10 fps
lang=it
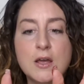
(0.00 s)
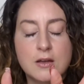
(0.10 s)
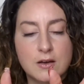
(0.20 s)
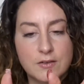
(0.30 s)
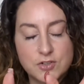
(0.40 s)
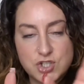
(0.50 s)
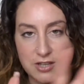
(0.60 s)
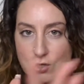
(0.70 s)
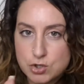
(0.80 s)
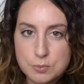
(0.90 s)
Uh, ci
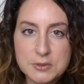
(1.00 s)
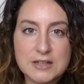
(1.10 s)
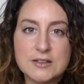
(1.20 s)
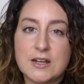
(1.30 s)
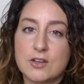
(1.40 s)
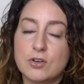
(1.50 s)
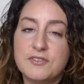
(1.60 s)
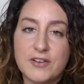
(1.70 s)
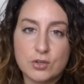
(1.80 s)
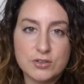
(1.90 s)
tengo subito a dire che non
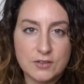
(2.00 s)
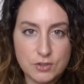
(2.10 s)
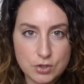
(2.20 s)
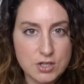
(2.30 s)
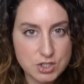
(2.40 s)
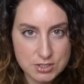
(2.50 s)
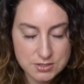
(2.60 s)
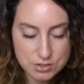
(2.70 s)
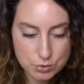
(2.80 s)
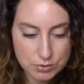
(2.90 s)
farò dei video
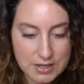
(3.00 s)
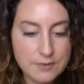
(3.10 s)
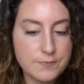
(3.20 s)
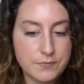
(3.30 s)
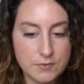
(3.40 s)
recensione,